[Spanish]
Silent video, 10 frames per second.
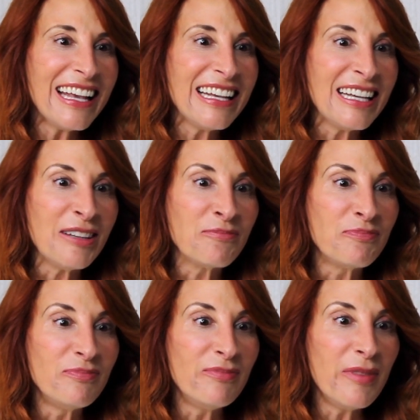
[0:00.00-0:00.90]
Y,
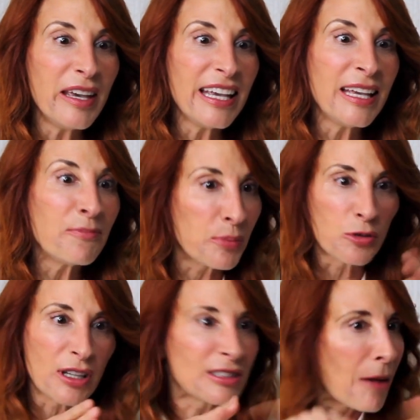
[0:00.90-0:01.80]
y
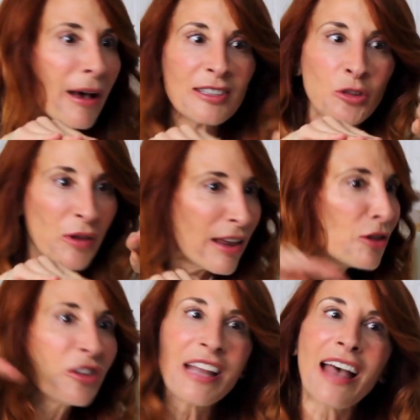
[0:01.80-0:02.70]
pues estaba
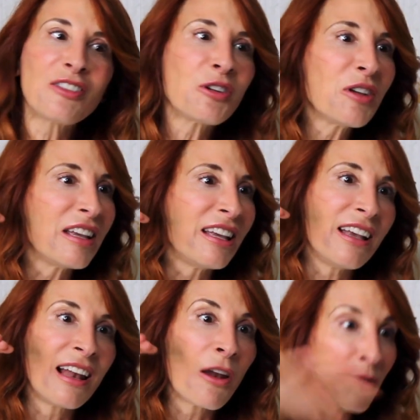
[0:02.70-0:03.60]
estudiando teatro
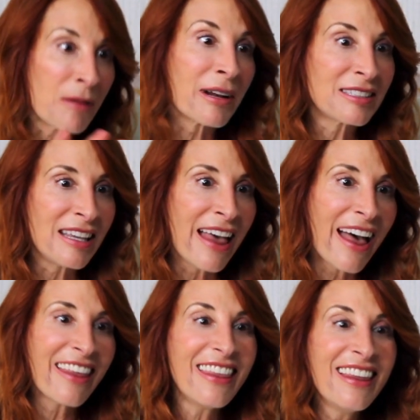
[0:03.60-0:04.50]
y en la
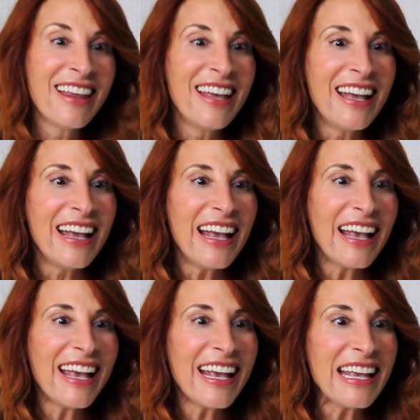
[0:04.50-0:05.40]
universidad.
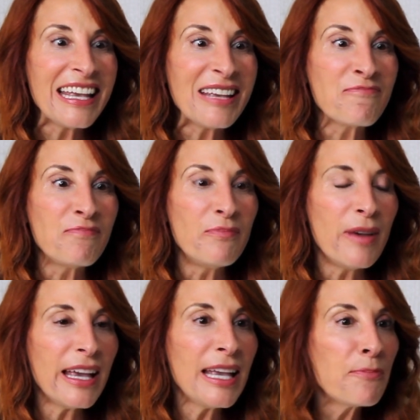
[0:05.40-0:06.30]
Y,
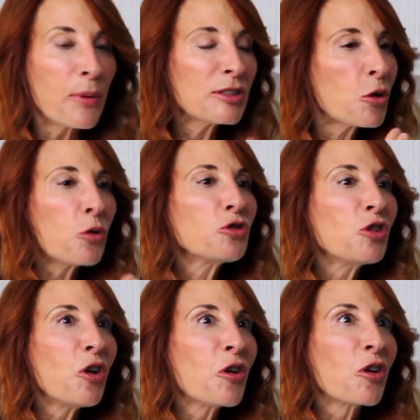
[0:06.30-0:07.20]
y pues
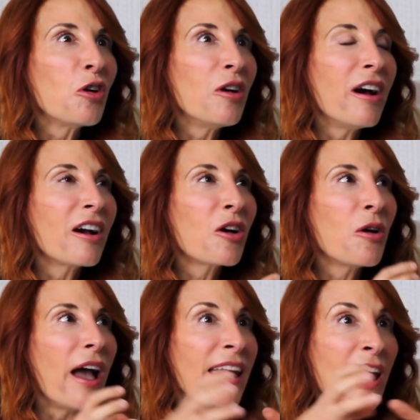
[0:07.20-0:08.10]
justo
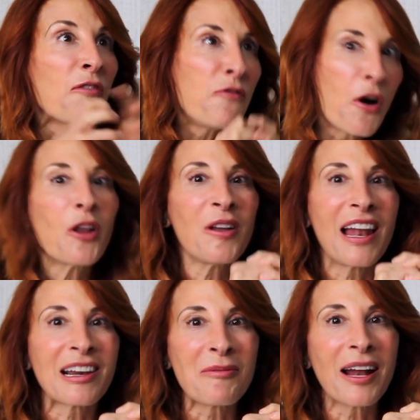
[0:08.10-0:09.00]
en el Foro
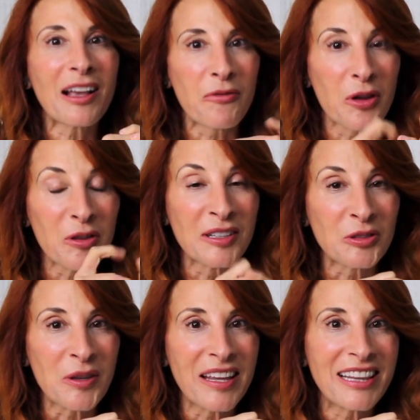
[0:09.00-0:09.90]
de la Ribera, que fue donde
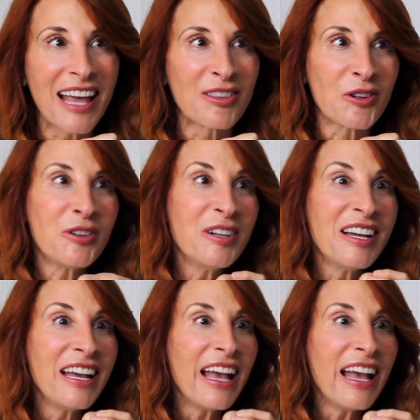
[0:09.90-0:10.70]
estudié teatro,